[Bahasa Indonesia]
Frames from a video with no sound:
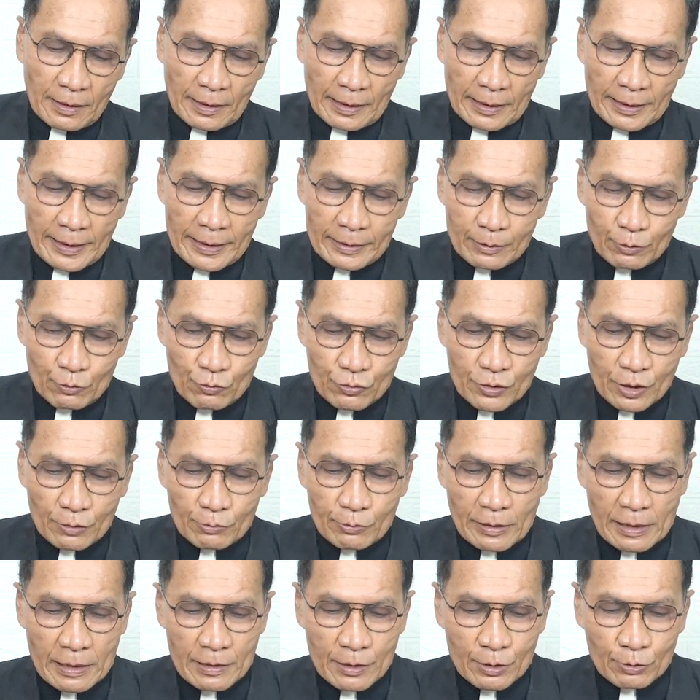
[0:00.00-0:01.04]
Karena itu
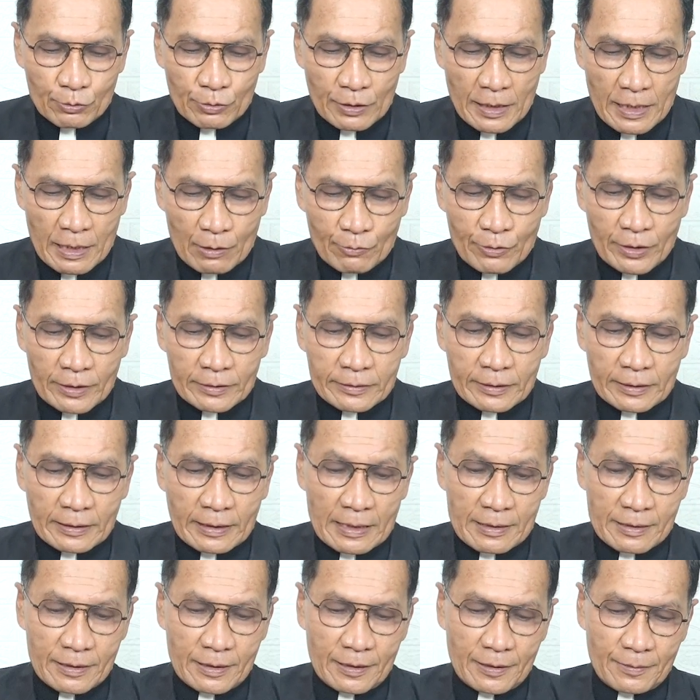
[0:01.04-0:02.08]
saudara-saudaraku yang
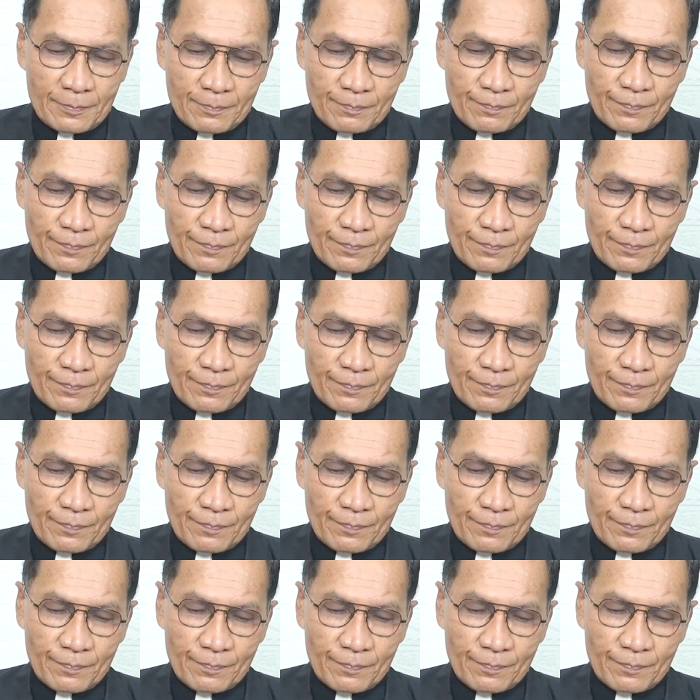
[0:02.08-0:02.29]
terkasih,